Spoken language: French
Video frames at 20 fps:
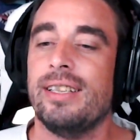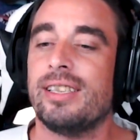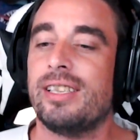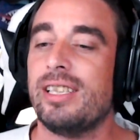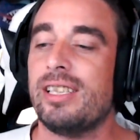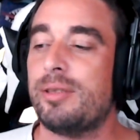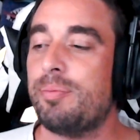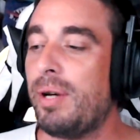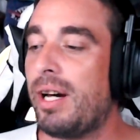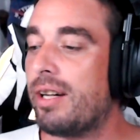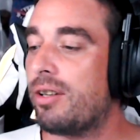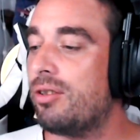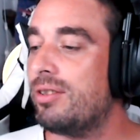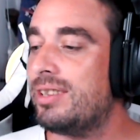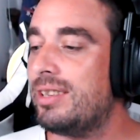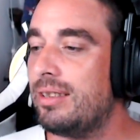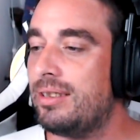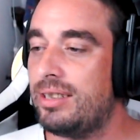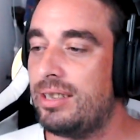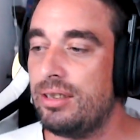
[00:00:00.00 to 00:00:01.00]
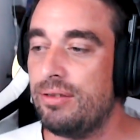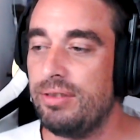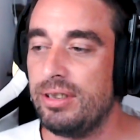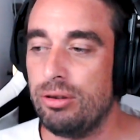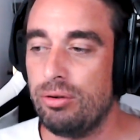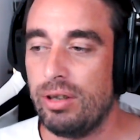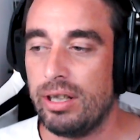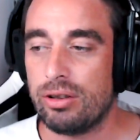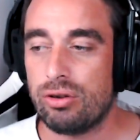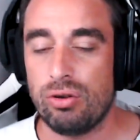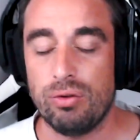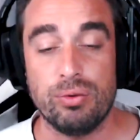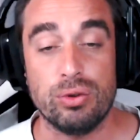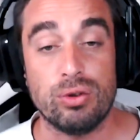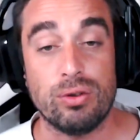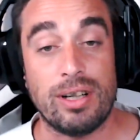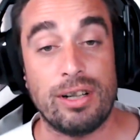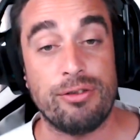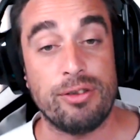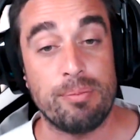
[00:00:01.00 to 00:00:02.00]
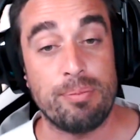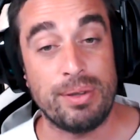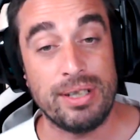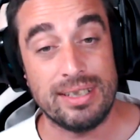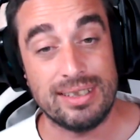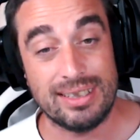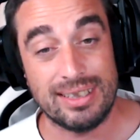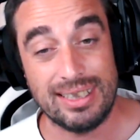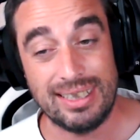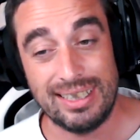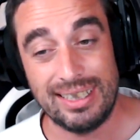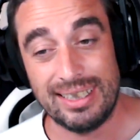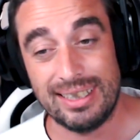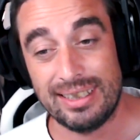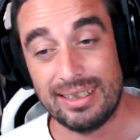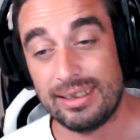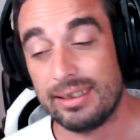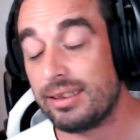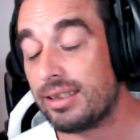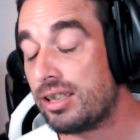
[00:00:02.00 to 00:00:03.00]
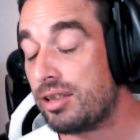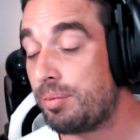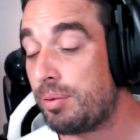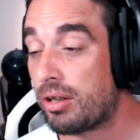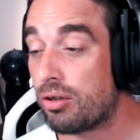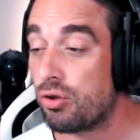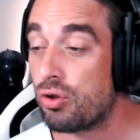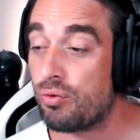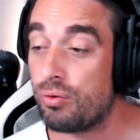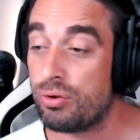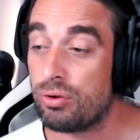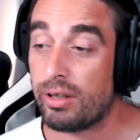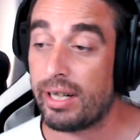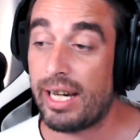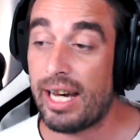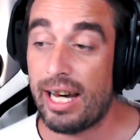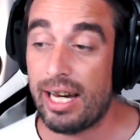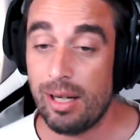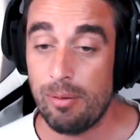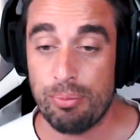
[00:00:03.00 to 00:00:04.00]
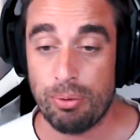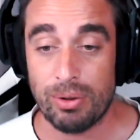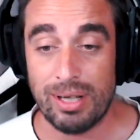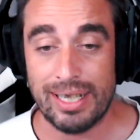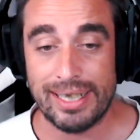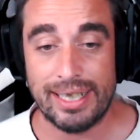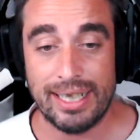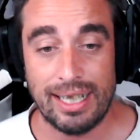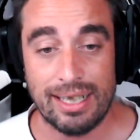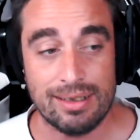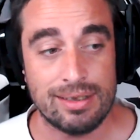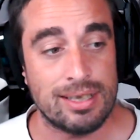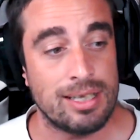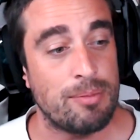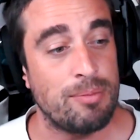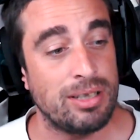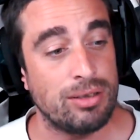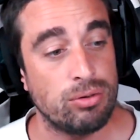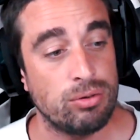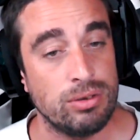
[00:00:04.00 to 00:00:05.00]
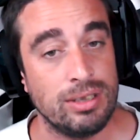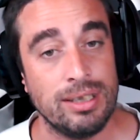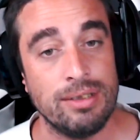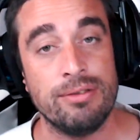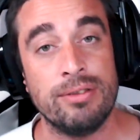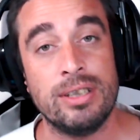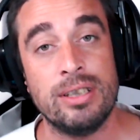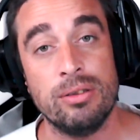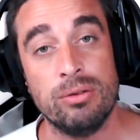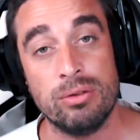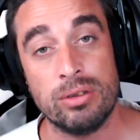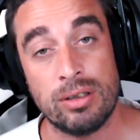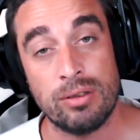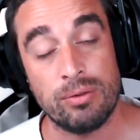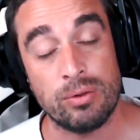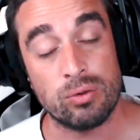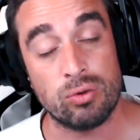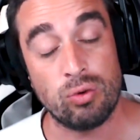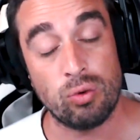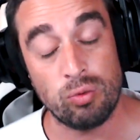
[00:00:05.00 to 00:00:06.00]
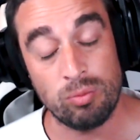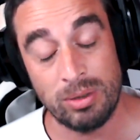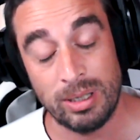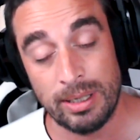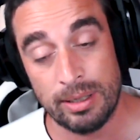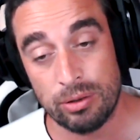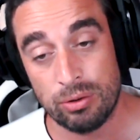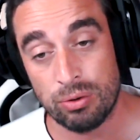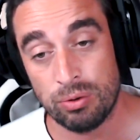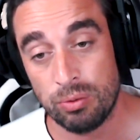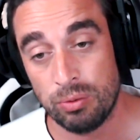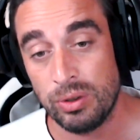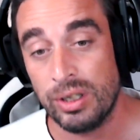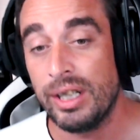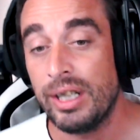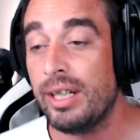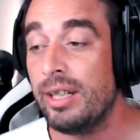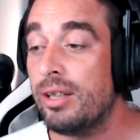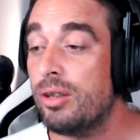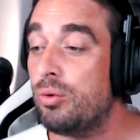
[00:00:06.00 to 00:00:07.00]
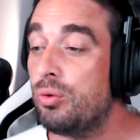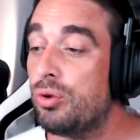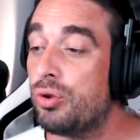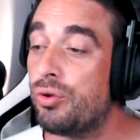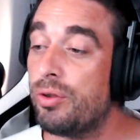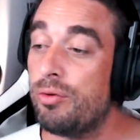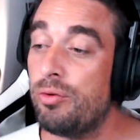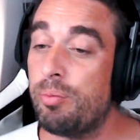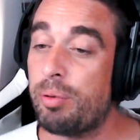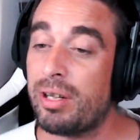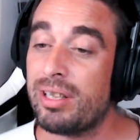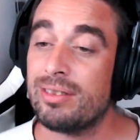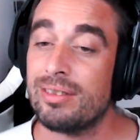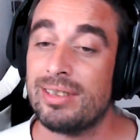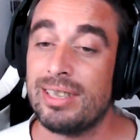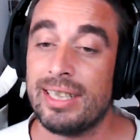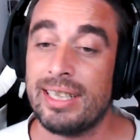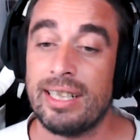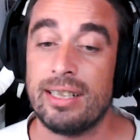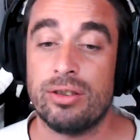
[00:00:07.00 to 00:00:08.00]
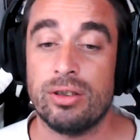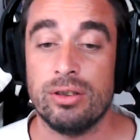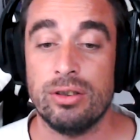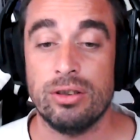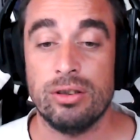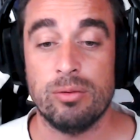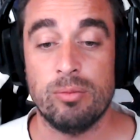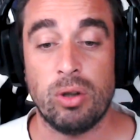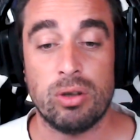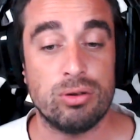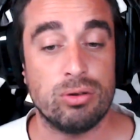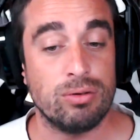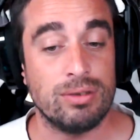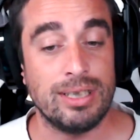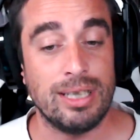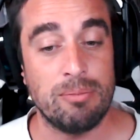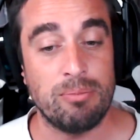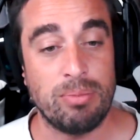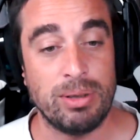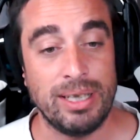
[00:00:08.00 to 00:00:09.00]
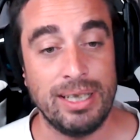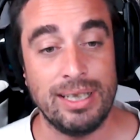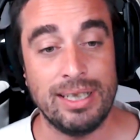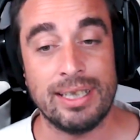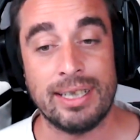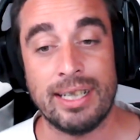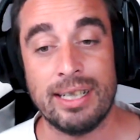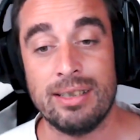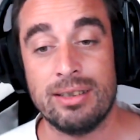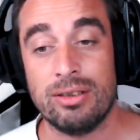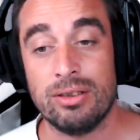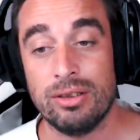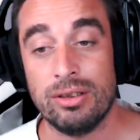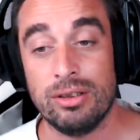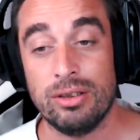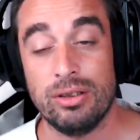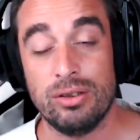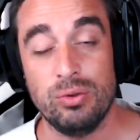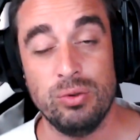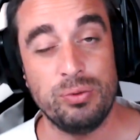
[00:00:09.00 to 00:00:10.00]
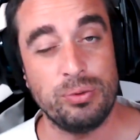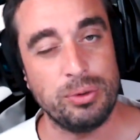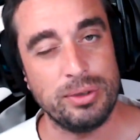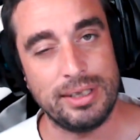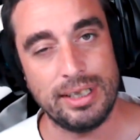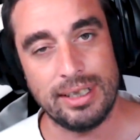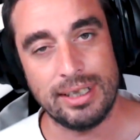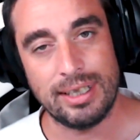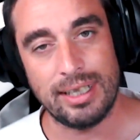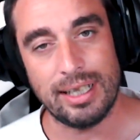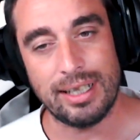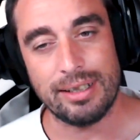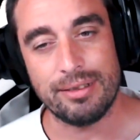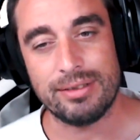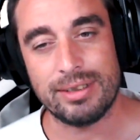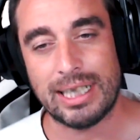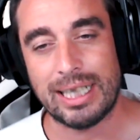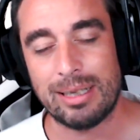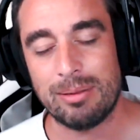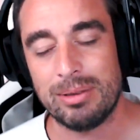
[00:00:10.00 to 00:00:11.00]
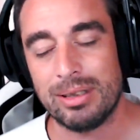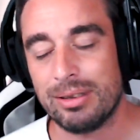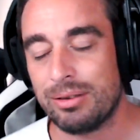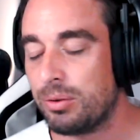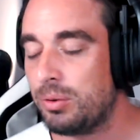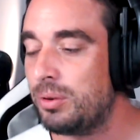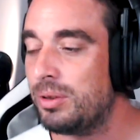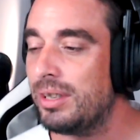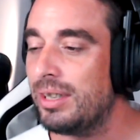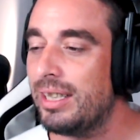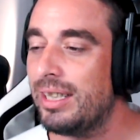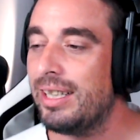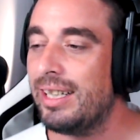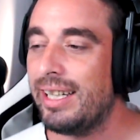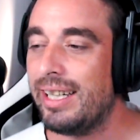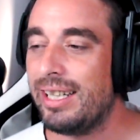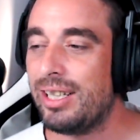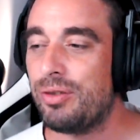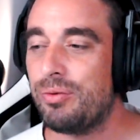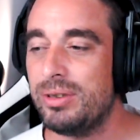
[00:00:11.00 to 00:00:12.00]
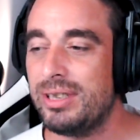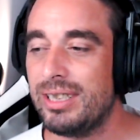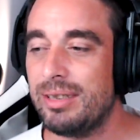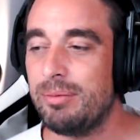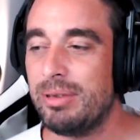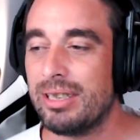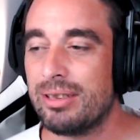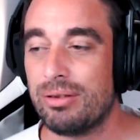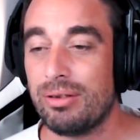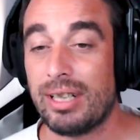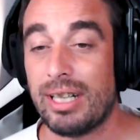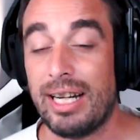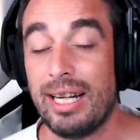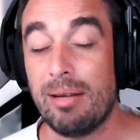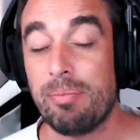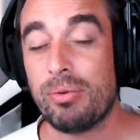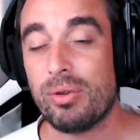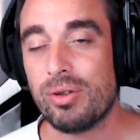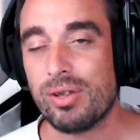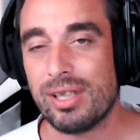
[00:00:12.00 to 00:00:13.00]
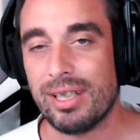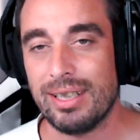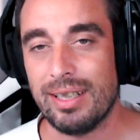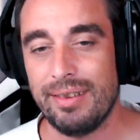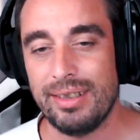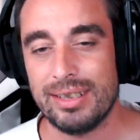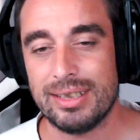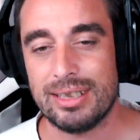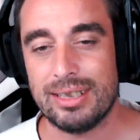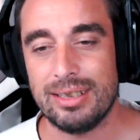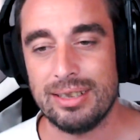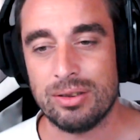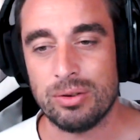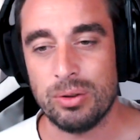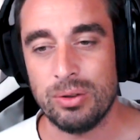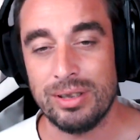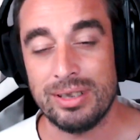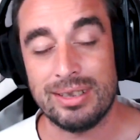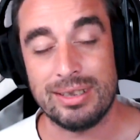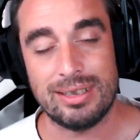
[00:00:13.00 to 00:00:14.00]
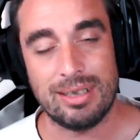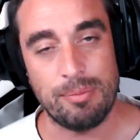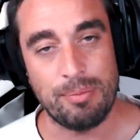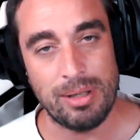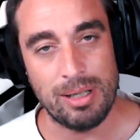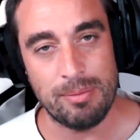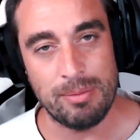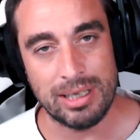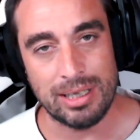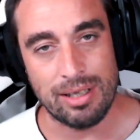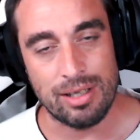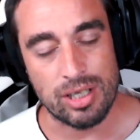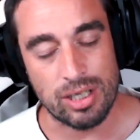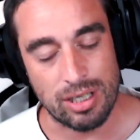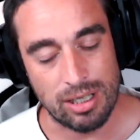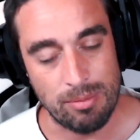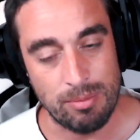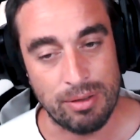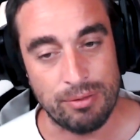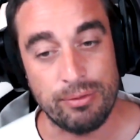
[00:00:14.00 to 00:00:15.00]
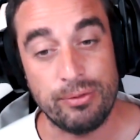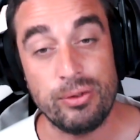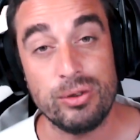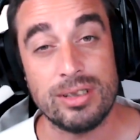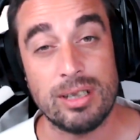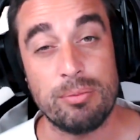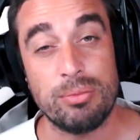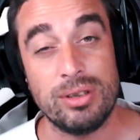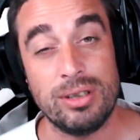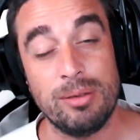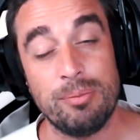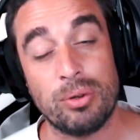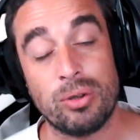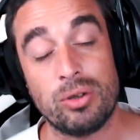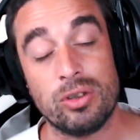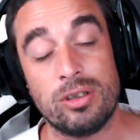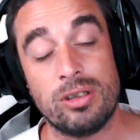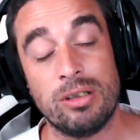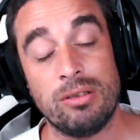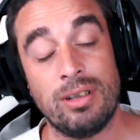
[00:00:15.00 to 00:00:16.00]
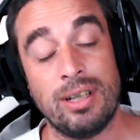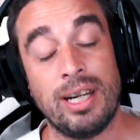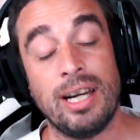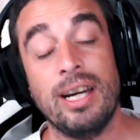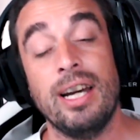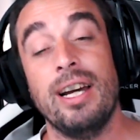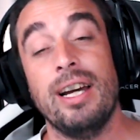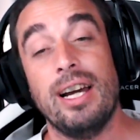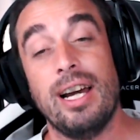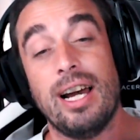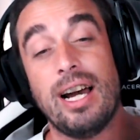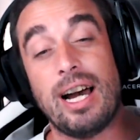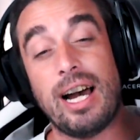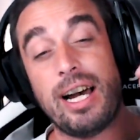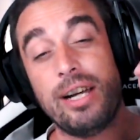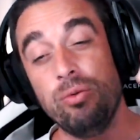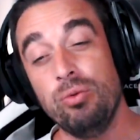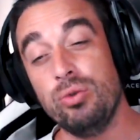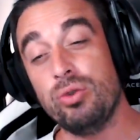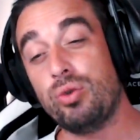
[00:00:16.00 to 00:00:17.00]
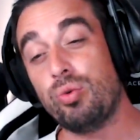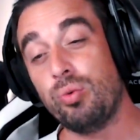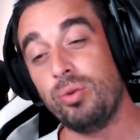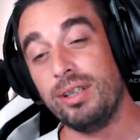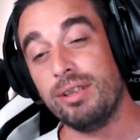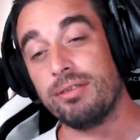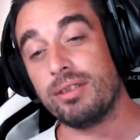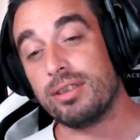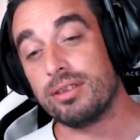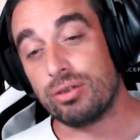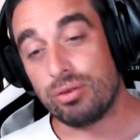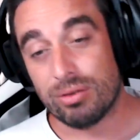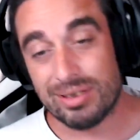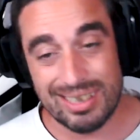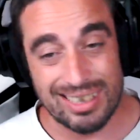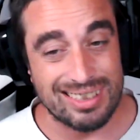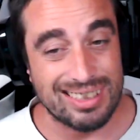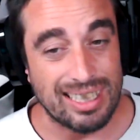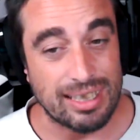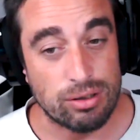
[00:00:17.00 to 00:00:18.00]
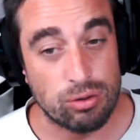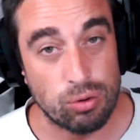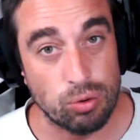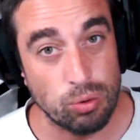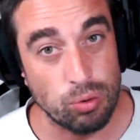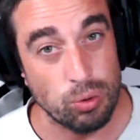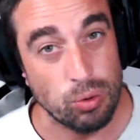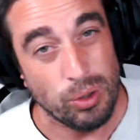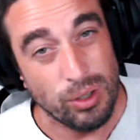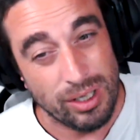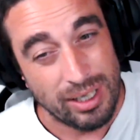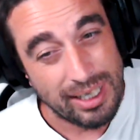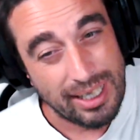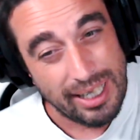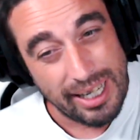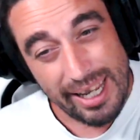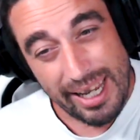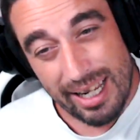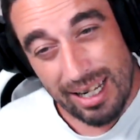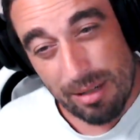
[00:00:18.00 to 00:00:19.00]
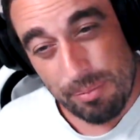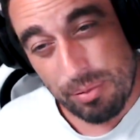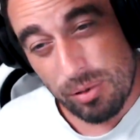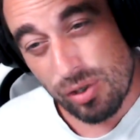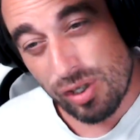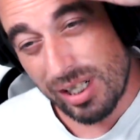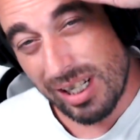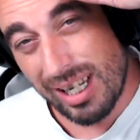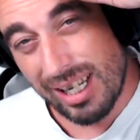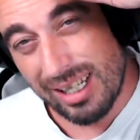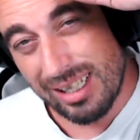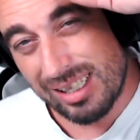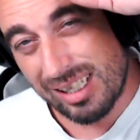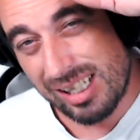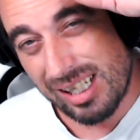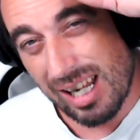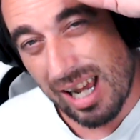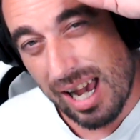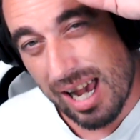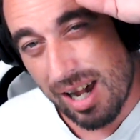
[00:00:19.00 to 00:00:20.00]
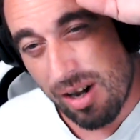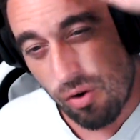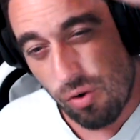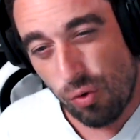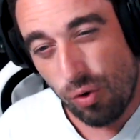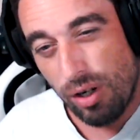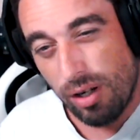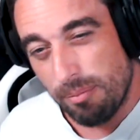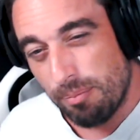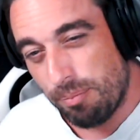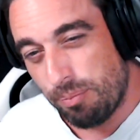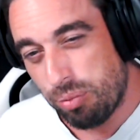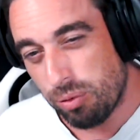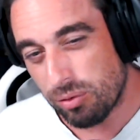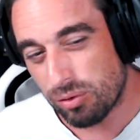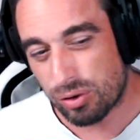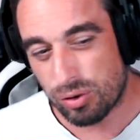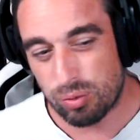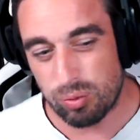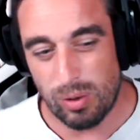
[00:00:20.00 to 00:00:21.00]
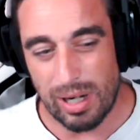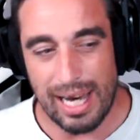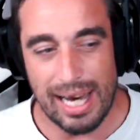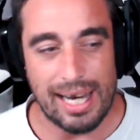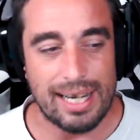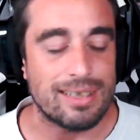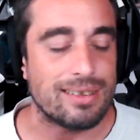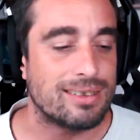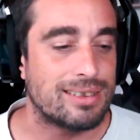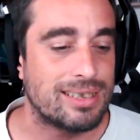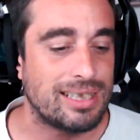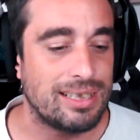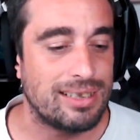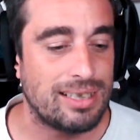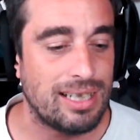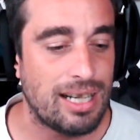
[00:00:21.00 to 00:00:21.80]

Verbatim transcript: J'espère que cette petite vidéo actuelle vous aura fait plaisir. J'espère que je vous aurai hype pour la carte. Il y a bientôt des vidéos qui vont tomber là-dessus où je vais vous présenter quelques morceaux de gameplay et quelques nouveautés qui arrivent très bientôt. Et je vous dis bien sûr à la prochaine avec Schizo. N'hésitez pas à mettre un j'aime, à vous abonner pour continuer à nous suivre sur ces actus. Et à la prochaine. Ciao. Bonsoir. Ciao,